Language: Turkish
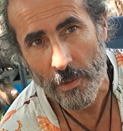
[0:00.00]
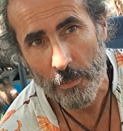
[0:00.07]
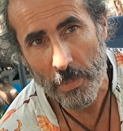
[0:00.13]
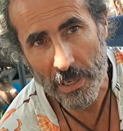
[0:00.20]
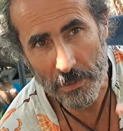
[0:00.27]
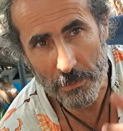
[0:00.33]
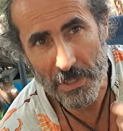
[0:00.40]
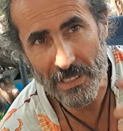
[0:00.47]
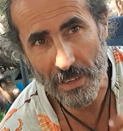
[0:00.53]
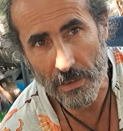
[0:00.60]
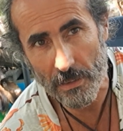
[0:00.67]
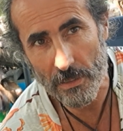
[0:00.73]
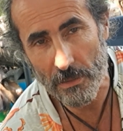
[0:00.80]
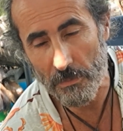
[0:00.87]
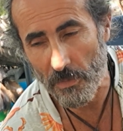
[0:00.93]
benim bir
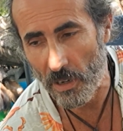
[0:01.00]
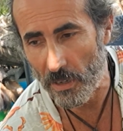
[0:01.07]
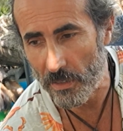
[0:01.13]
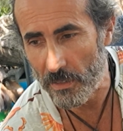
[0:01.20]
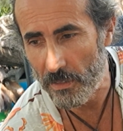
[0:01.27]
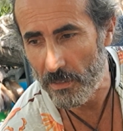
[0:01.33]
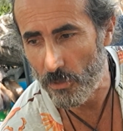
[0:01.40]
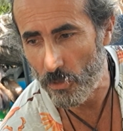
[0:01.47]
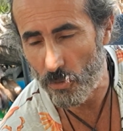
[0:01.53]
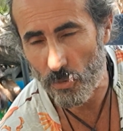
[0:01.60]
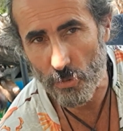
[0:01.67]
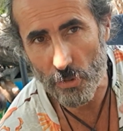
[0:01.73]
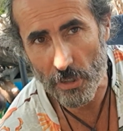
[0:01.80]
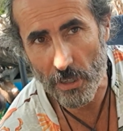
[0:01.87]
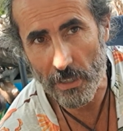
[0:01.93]
tanıdığım vardı.
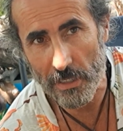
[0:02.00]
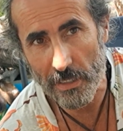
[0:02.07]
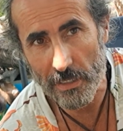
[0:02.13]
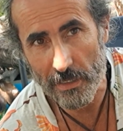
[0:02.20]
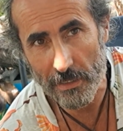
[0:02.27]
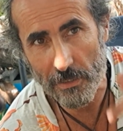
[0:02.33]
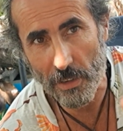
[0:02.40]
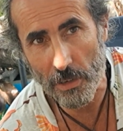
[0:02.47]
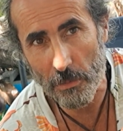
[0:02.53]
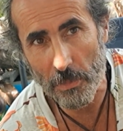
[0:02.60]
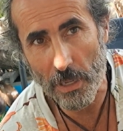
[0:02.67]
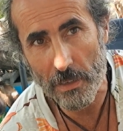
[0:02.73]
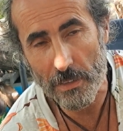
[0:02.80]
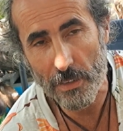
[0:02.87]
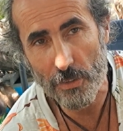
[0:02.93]
Oturacağı yeri
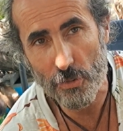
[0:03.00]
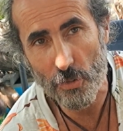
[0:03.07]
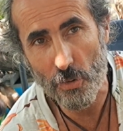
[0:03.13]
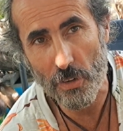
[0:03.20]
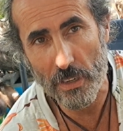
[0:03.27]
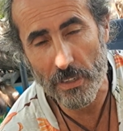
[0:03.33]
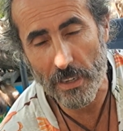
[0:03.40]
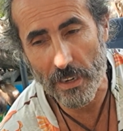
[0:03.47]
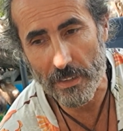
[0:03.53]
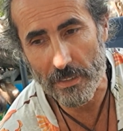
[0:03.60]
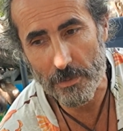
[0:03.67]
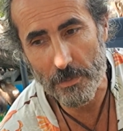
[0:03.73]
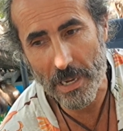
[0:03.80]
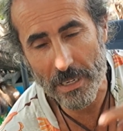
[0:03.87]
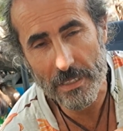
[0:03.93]
tanımlarken şöyle
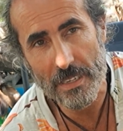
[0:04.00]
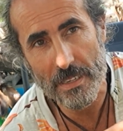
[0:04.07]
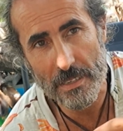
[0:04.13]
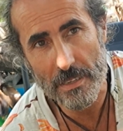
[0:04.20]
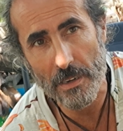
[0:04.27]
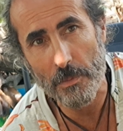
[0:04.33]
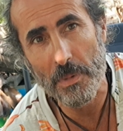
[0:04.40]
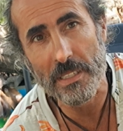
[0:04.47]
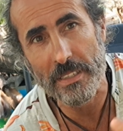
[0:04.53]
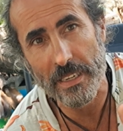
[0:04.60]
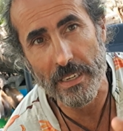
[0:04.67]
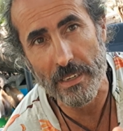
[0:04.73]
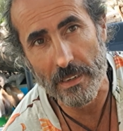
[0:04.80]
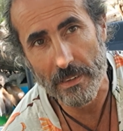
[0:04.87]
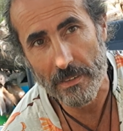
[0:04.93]
derdi. Merkezde ama
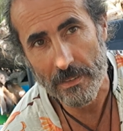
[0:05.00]
değil.